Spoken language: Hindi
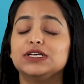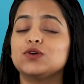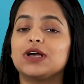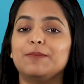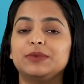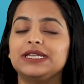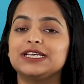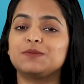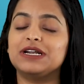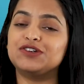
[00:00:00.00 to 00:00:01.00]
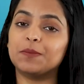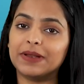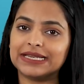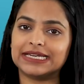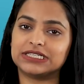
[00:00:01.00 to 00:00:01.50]
सो so, कंपनी ने इस बार
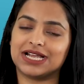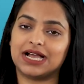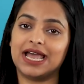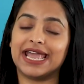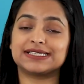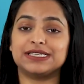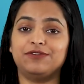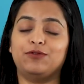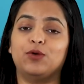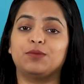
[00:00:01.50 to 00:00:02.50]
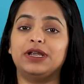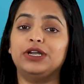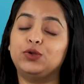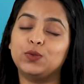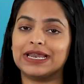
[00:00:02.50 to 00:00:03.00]
ट्रिपल की जगह एस फोर e
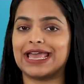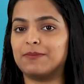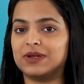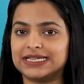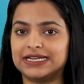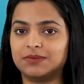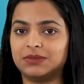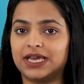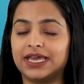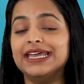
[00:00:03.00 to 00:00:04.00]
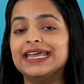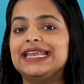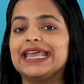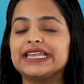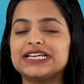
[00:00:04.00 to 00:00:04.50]
में डुअल कैमरा सेटअप दिया है
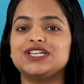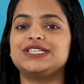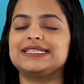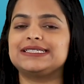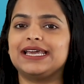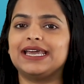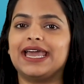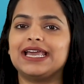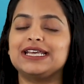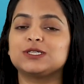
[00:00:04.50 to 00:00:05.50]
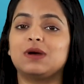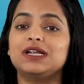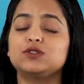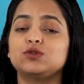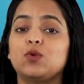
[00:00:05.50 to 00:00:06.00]
लेकिन अच्छी चीज़ ये है कि इस बार
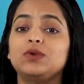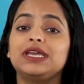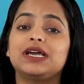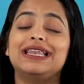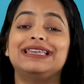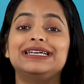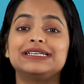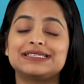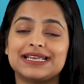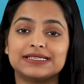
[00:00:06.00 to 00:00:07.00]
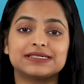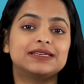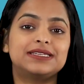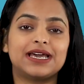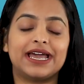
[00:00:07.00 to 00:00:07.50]
सोनी का लिट सेंसर
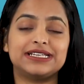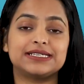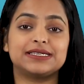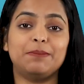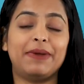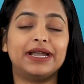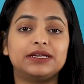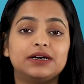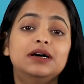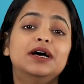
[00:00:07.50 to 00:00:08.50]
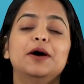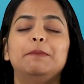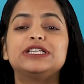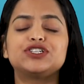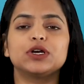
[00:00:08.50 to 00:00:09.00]
दिया है जिससे बेटर
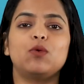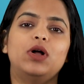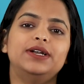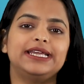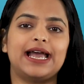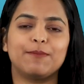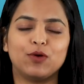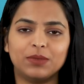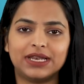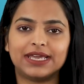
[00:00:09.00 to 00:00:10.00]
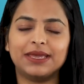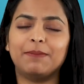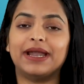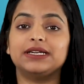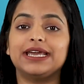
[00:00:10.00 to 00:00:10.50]
पिक्चर क्वालिटी आपको मिलेगी
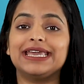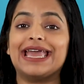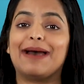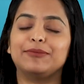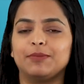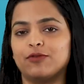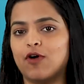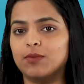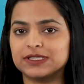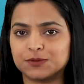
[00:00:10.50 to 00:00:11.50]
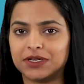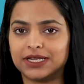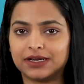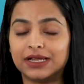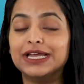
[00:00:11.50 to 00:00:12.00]
बेटर एक कैमरा परफॉर्मेंस
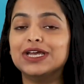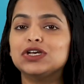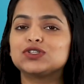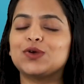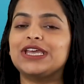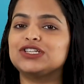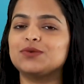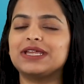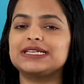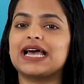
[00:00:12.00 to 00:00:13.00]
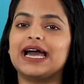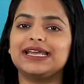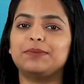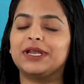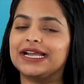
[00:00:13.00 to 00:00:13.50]
मिलेगा सो so, ये जो मैंने सारे
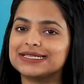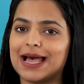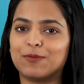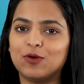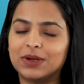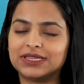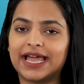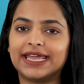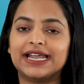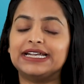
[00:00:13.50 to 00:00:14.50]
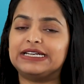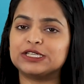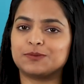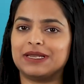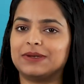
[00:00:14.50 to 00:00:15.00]
अपडेट्स आपको बताए हैं
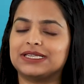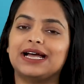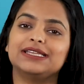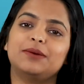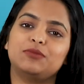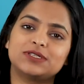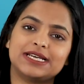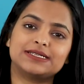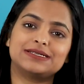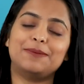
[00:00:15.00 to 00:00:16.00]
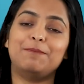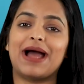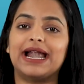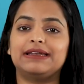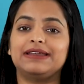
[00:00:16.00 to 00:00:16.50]
डिस्प्ले बता दिया प्रोसेसर
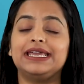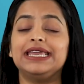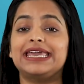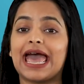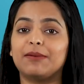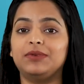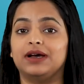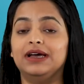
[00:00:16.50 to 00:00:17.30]
बैटरी कैमरा